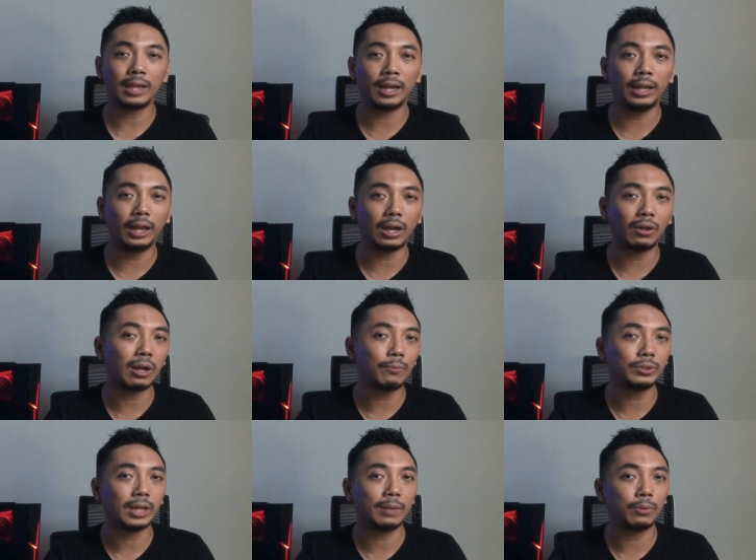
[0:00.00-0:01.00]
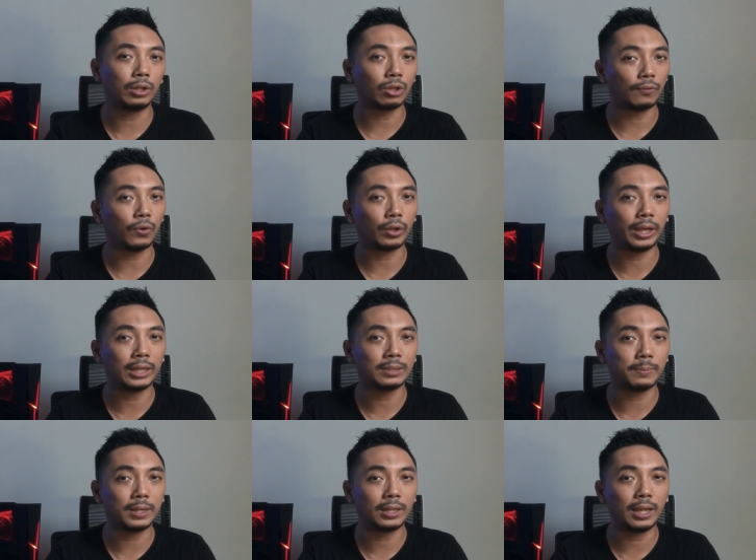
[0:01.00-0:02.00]
Jadi kalau kamu cari monitor 4K,
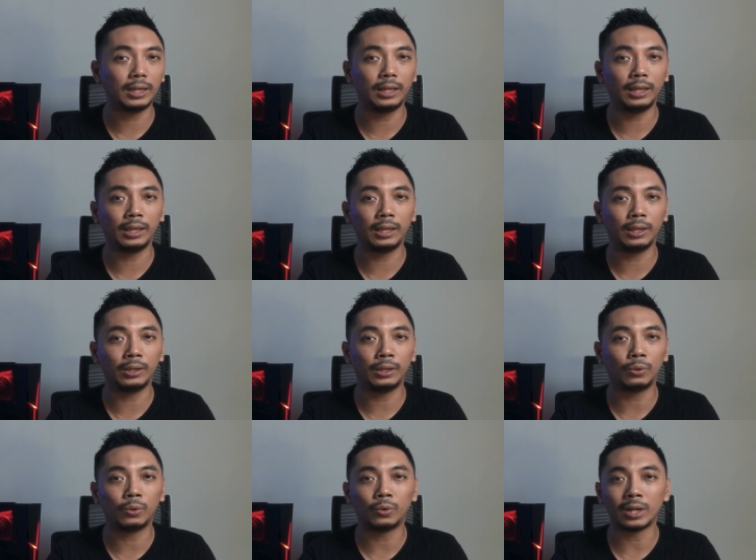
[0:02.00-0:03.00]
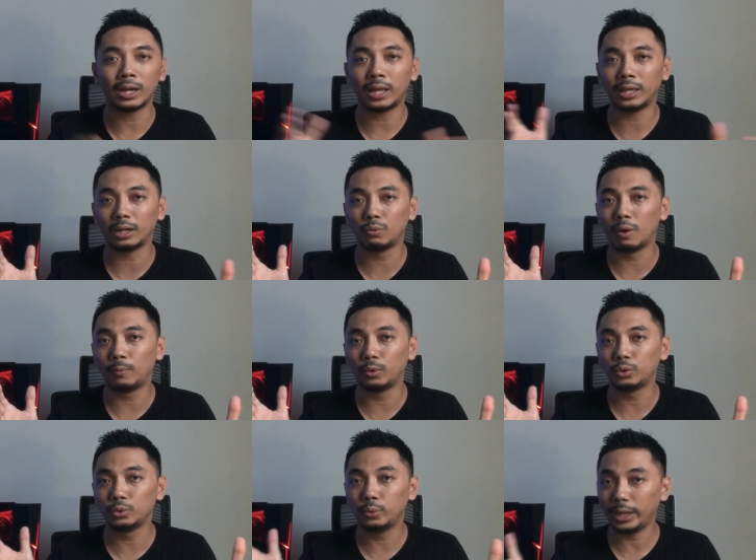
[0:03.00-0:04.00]
sebenarnya di ukuran layar
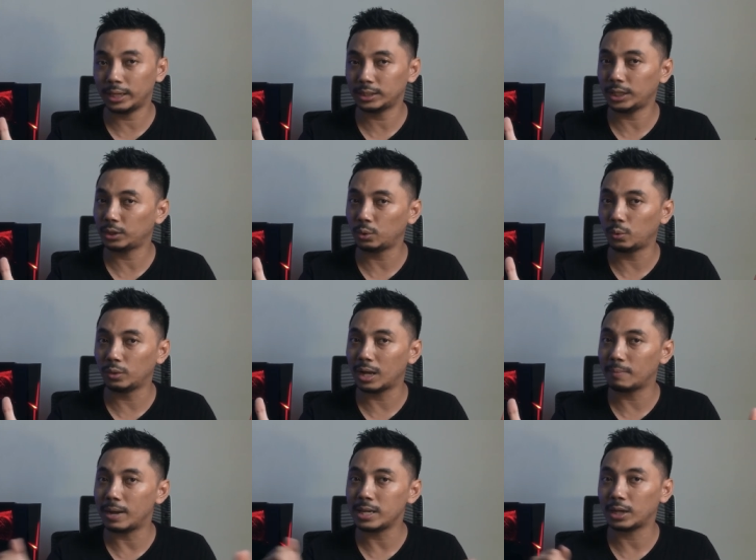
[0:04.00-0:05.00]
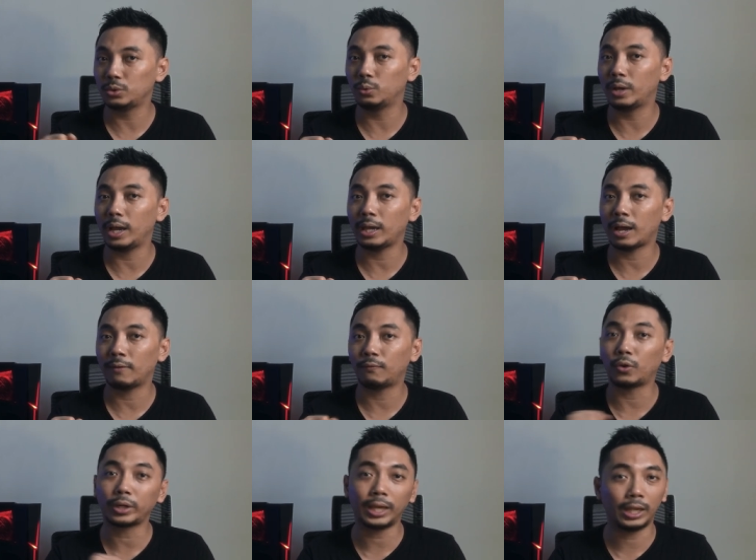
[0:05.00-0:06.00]
27 inch itu udah banyak juga yang 4K